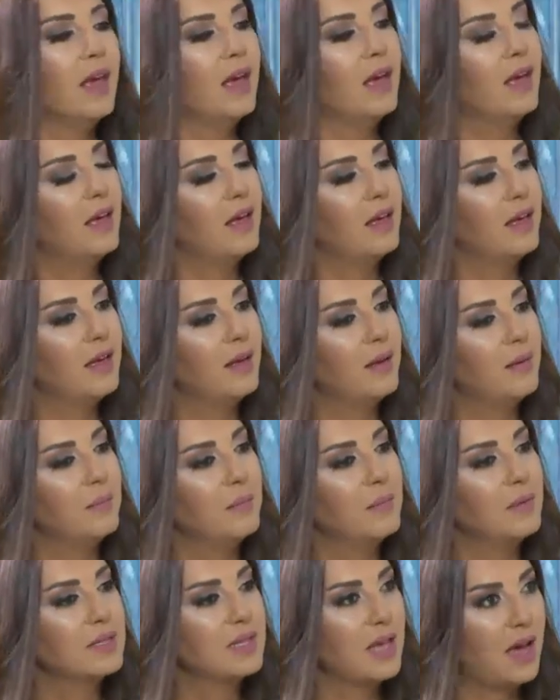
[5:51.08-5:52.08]
آه
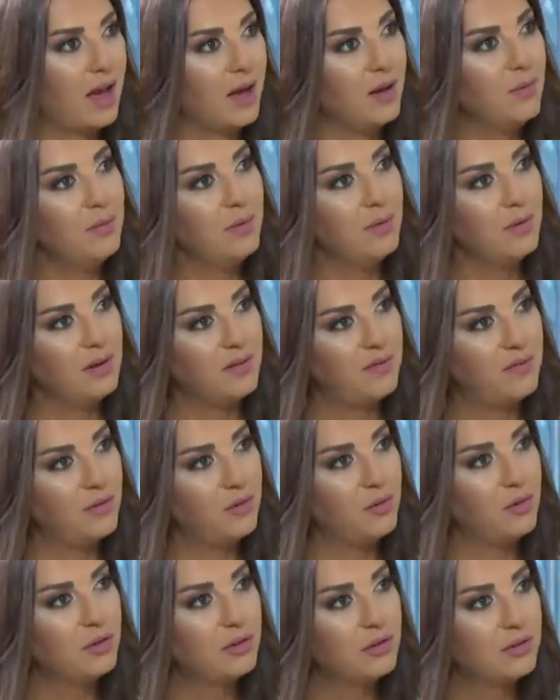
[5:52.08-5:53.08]
شوي. صعب
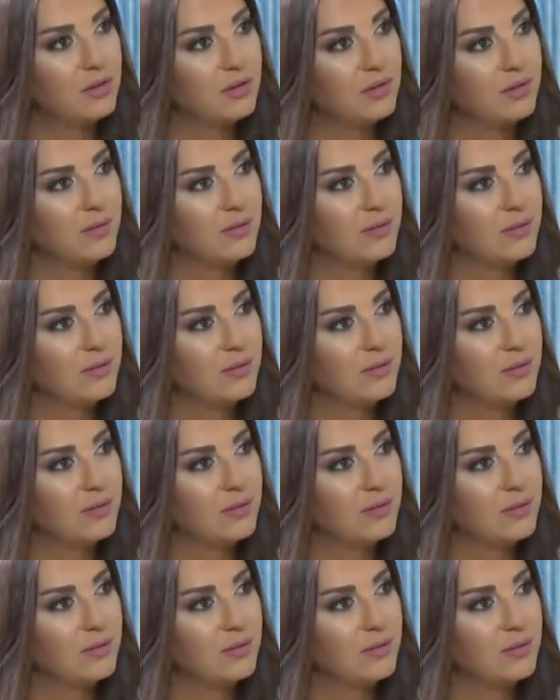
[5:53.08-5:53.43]
الفلوت